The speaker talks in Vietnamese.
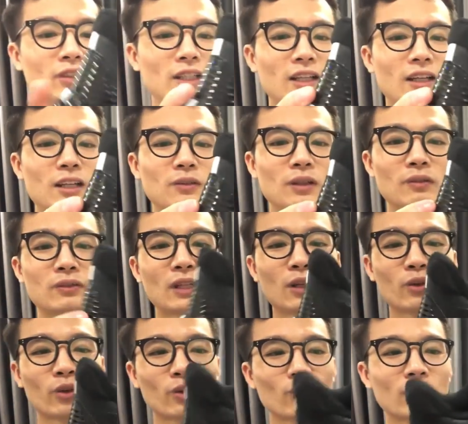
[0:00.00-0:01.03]
vì cái lớp giảm
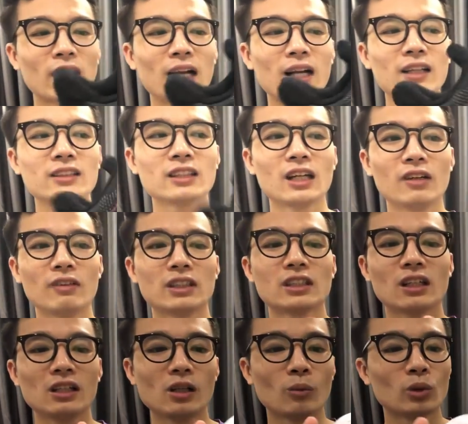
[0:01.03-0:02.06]
trần nó cũng khá là dày và
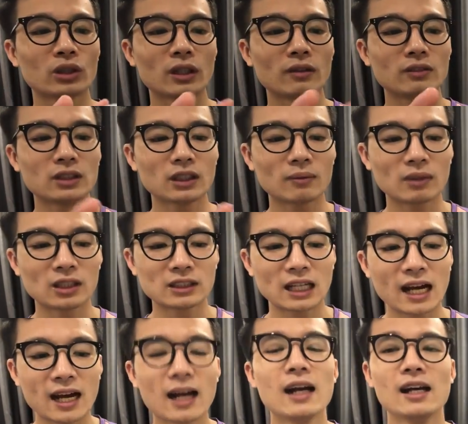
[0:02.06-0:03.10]
chất liệu 100% là
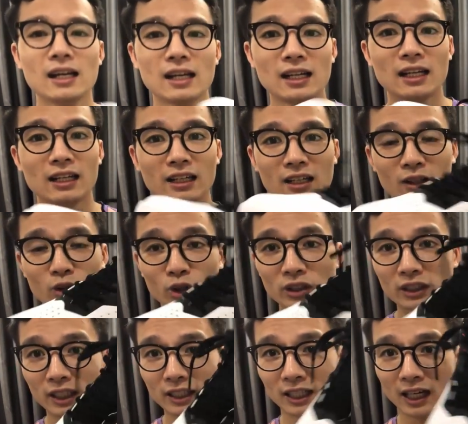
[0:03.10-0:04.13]
da nên là đôi
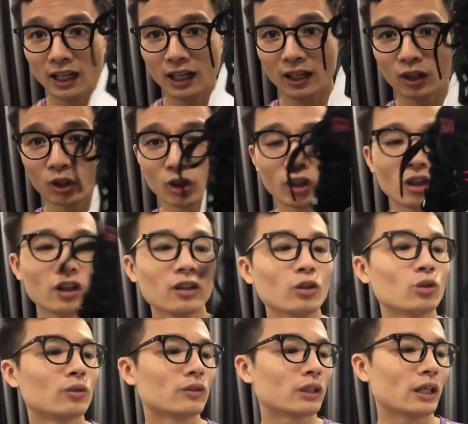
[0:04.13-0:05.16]
giày này nó
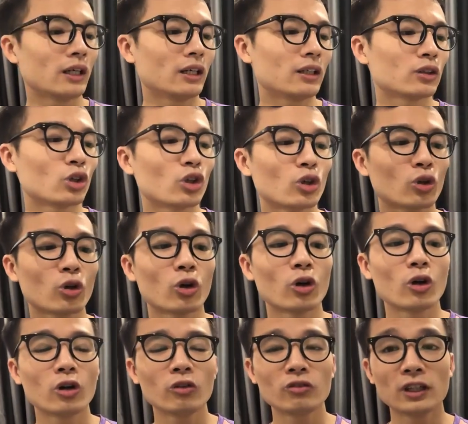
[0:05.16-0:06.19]
hùng thấy là nó
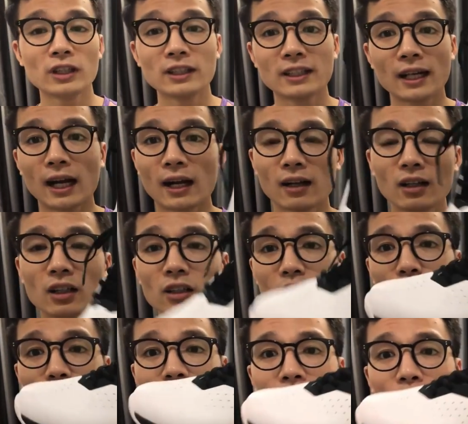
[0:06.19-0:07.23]
có phần nặng
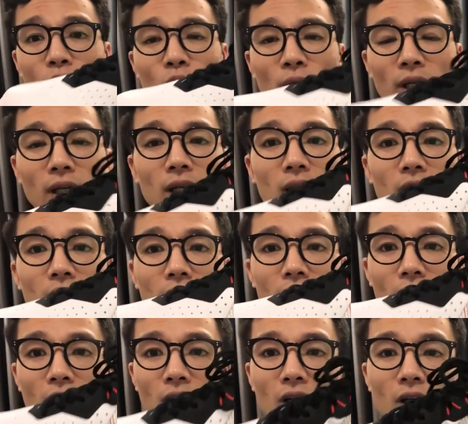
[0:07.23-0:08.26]
hơn so với đôi uh,
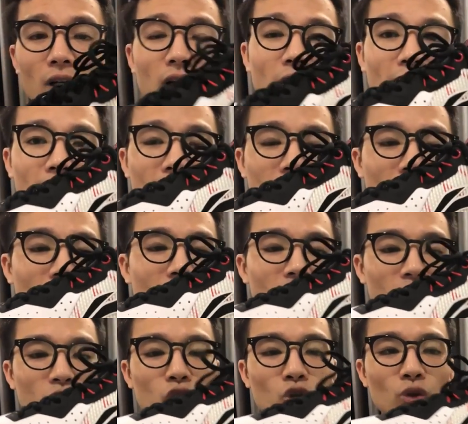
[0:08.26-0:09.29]
ờ,
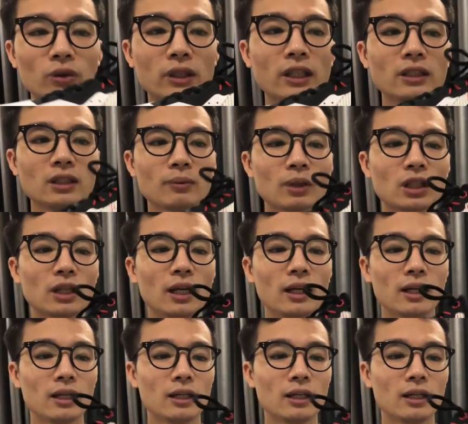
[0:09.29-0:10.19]
Lighting Junting nha mọi người